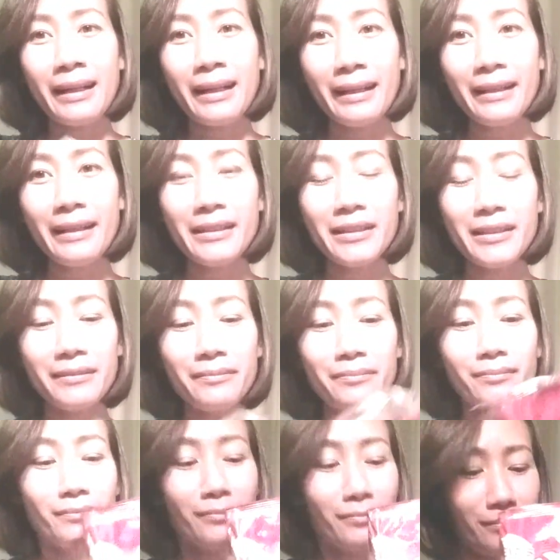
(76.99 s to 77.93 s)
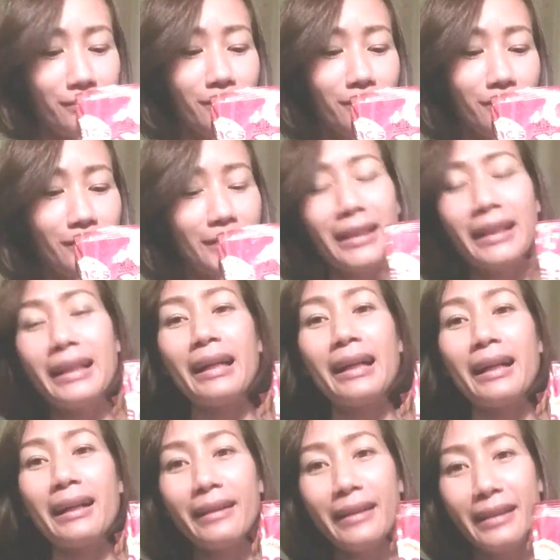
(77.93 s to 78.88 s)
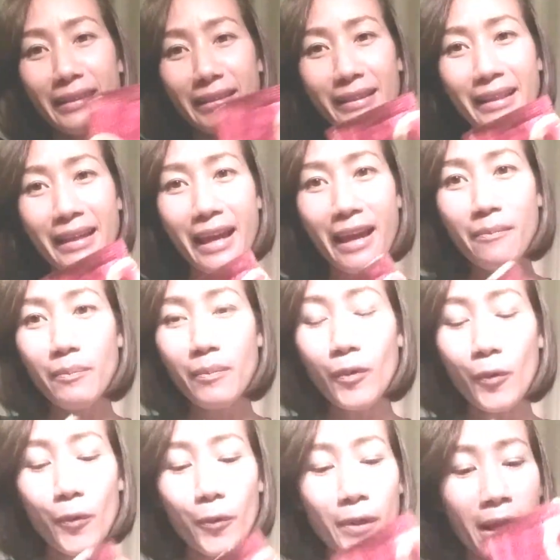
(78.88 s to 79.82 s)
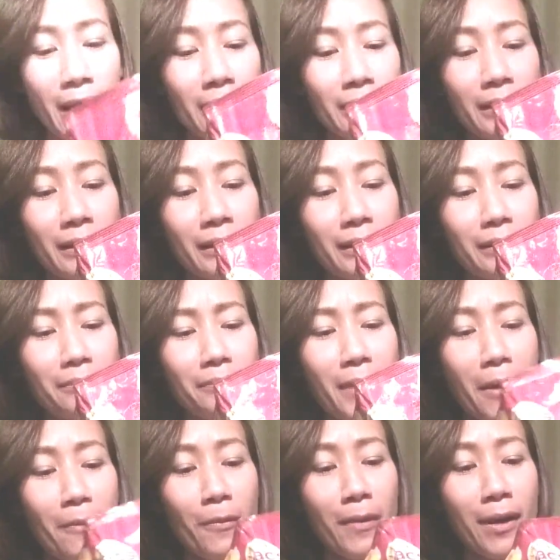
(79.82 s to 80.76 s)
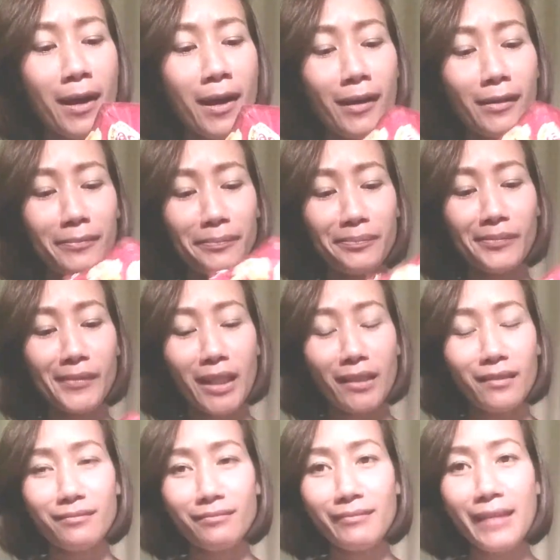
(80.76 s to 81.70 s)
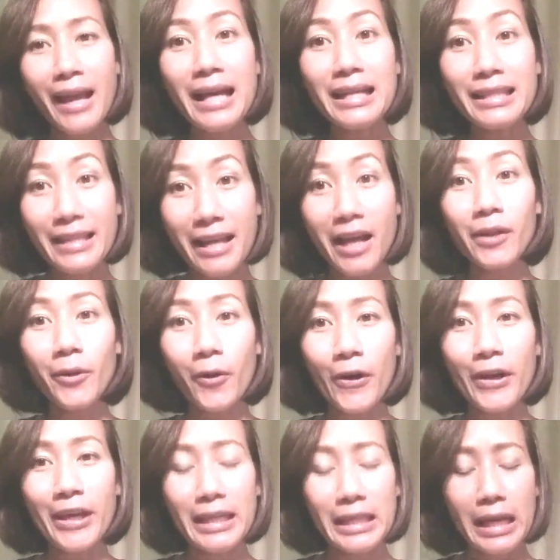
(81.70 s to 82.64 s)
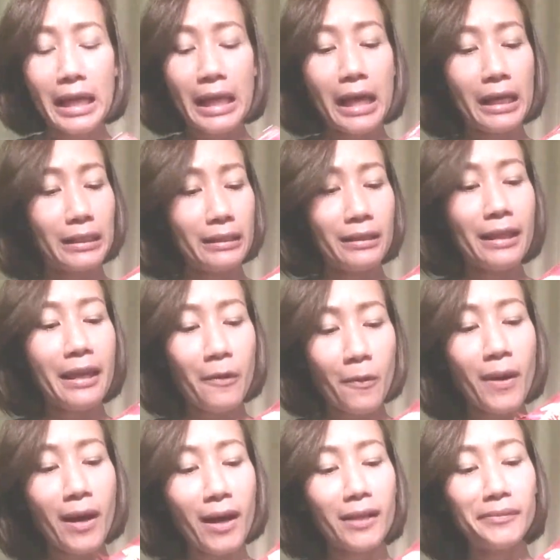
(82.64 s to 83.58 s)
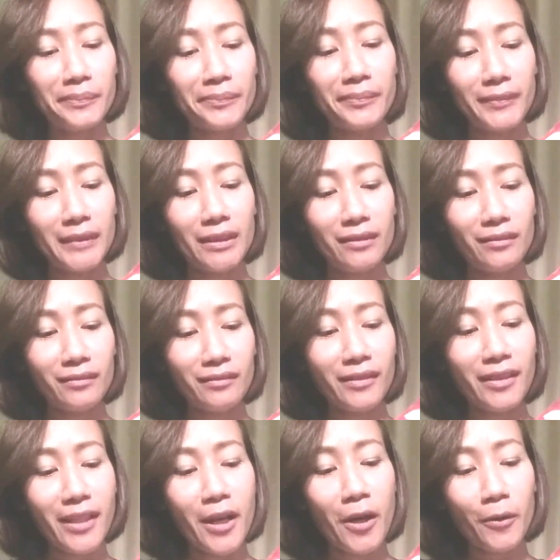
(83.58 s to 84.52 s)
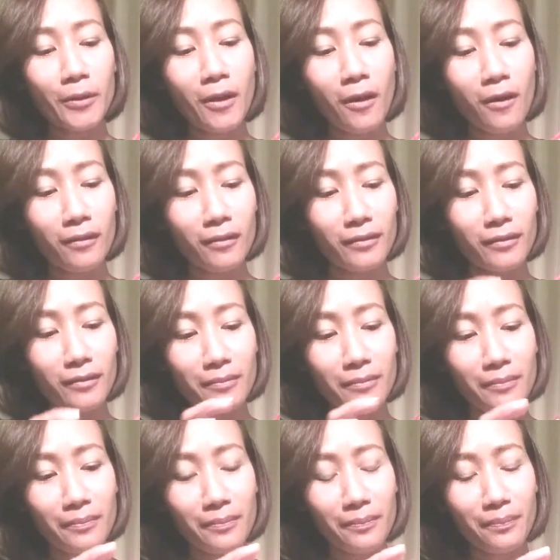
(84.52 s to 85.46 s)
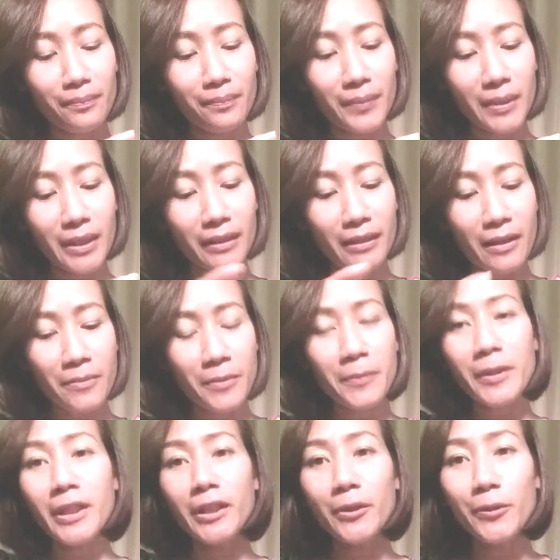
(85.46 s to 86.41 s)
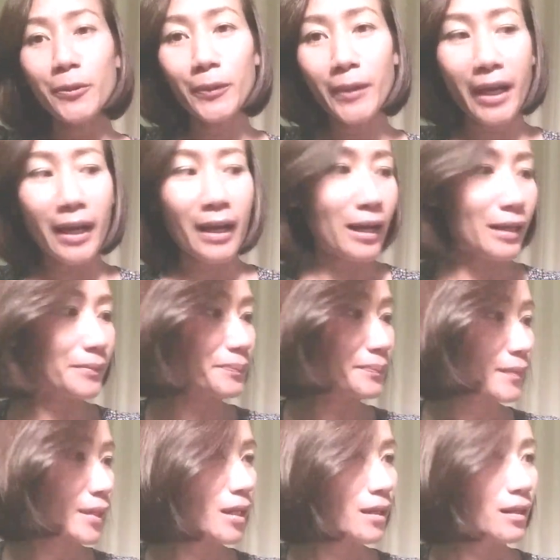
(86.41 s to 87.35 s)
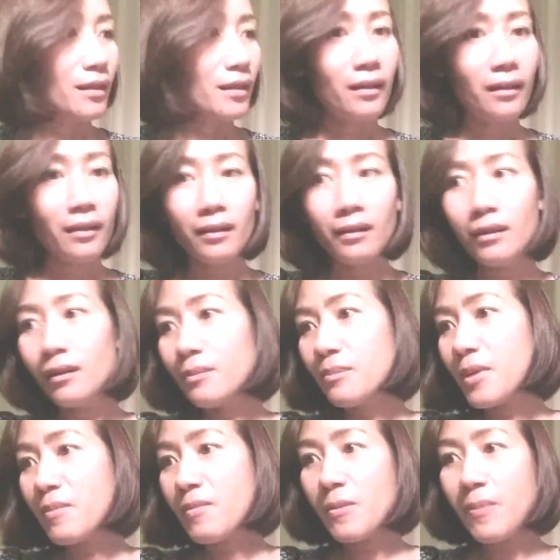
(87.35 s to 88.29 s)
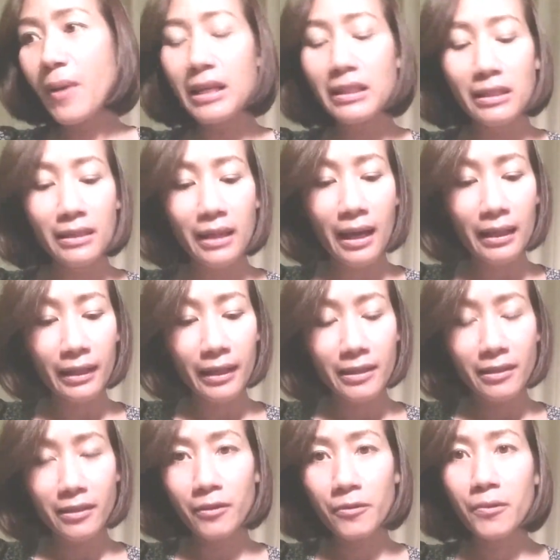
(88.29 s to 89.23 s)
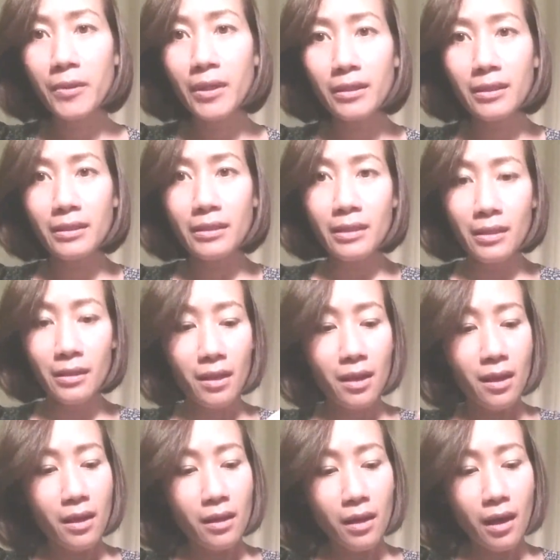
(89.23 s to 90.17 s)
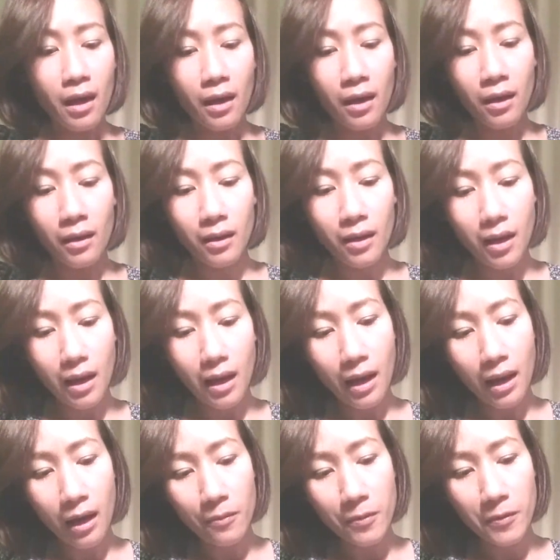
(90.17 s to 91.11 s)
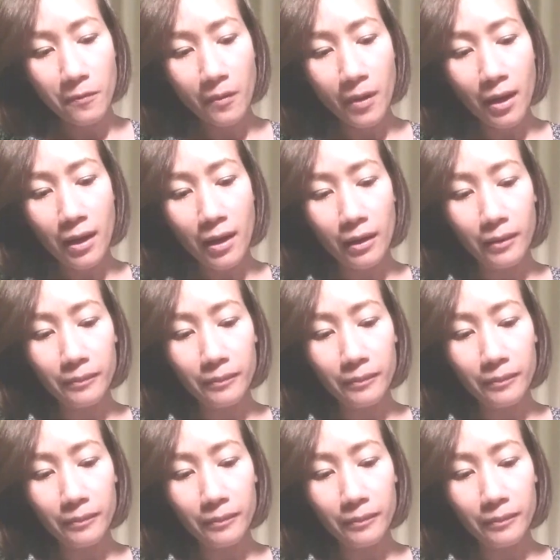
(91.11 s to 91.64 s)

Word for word: กลิ่น กลิ่นแคบหมูนะคะ แบบว่าน่าจะอร่อยละเรียกว่าเดี๋ยวน่องเปิดให้เพื่อนๆดูนะคะ เออไม่มีภาชนะอะไรซะด้วยสิ อ่าเอาเป็นว่า